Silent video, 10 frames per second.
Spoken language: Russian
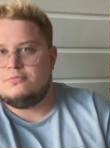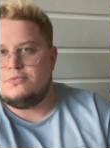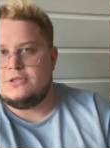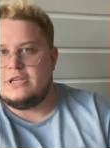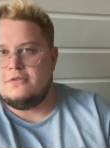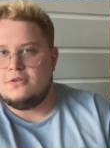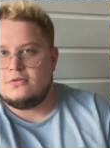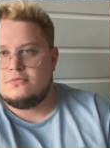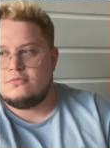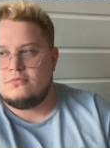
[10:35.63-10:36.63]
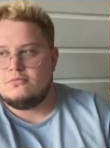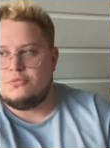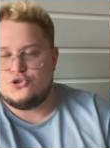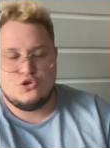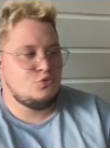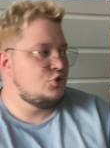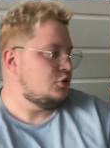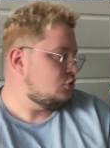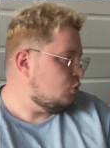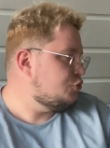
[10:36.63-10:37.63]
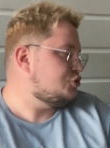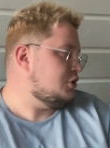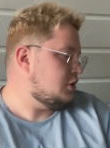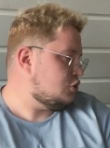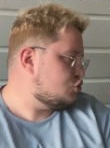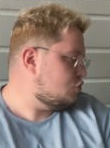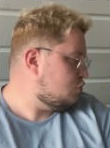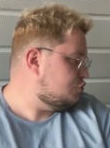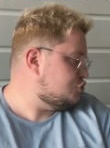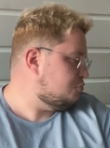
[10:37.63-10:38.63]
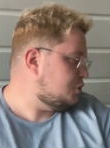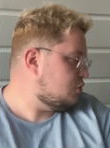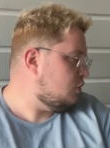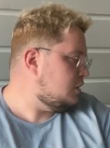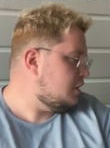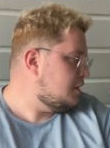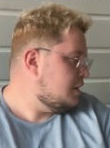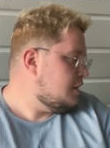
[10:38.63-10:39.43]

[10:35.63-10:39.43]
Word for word: север. Почему нет? Очень хорошо, очень прикольно.